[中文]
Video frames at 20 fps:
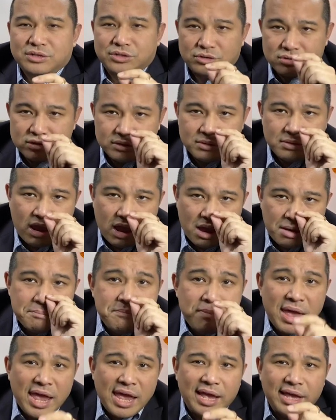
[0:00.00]
就是
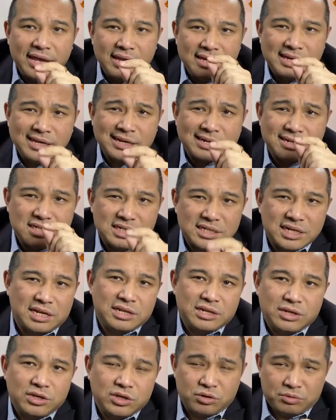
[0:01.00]
每一个
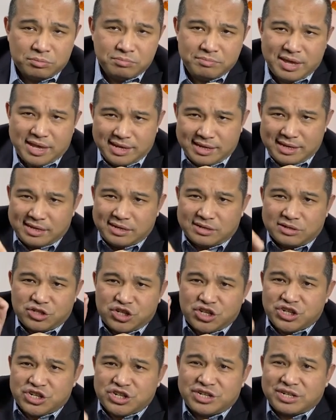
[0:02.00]
人有每一个
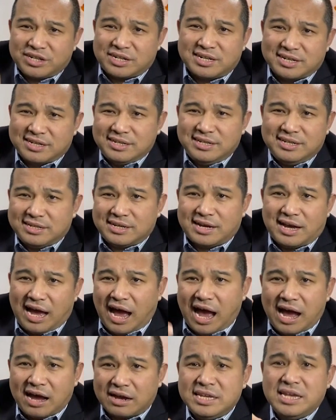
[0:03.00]
适合你的
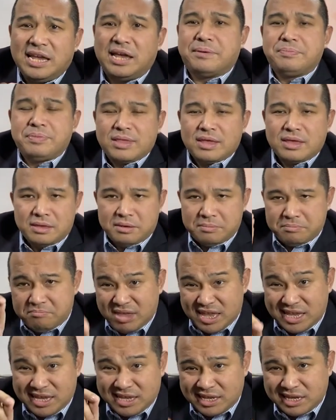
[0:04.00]
行业，
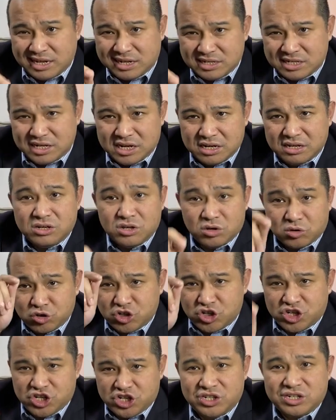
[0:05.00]
每一个人有
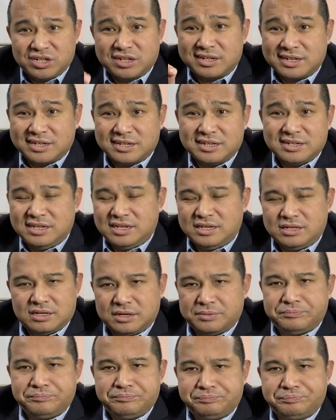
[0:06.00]
适合你
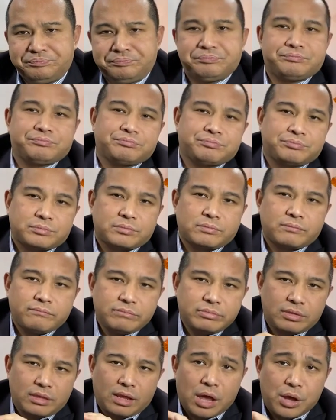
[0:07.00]
的
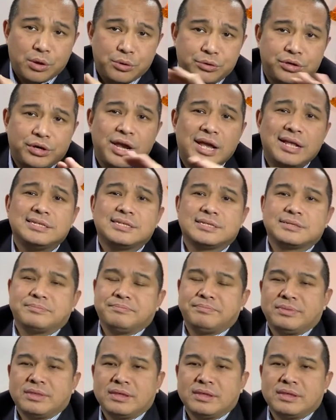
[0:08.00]
圈子